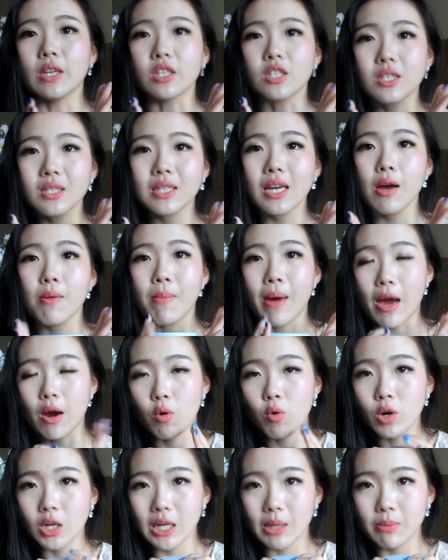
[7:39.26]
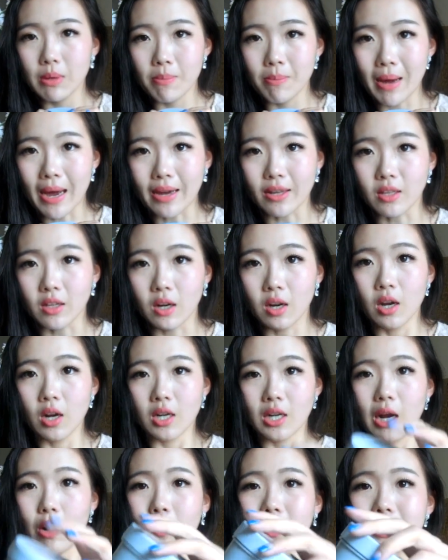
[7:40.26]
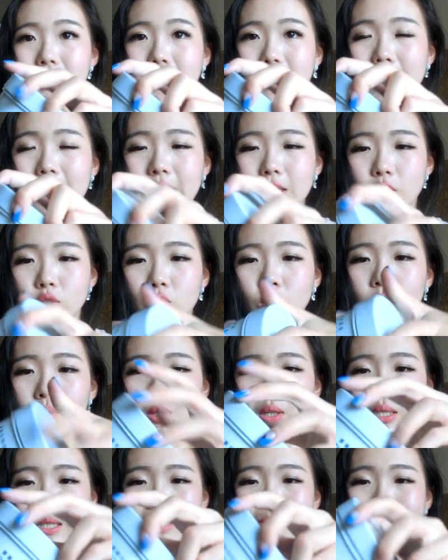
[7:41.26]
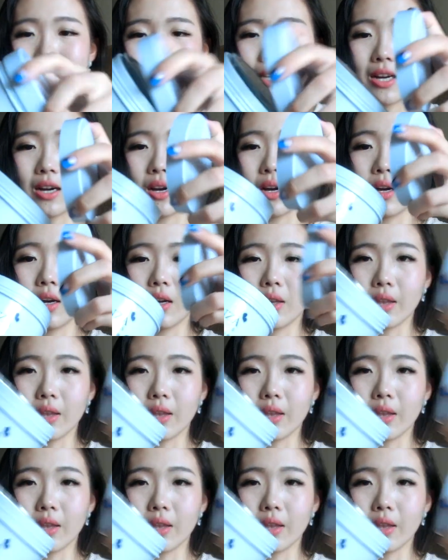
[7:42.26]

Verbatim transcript: 也是在买货上面买的，然后我现在已经用的基本上，